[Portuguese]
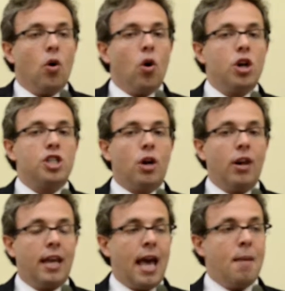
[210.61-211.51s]
Hoje eu
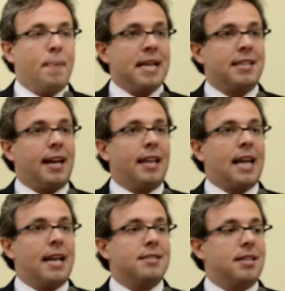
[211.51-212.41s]
liguei para a
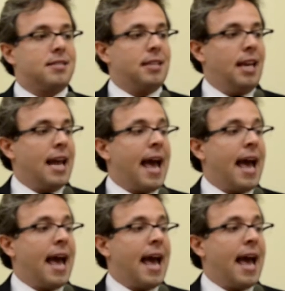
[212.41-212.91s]
secretária Cecília,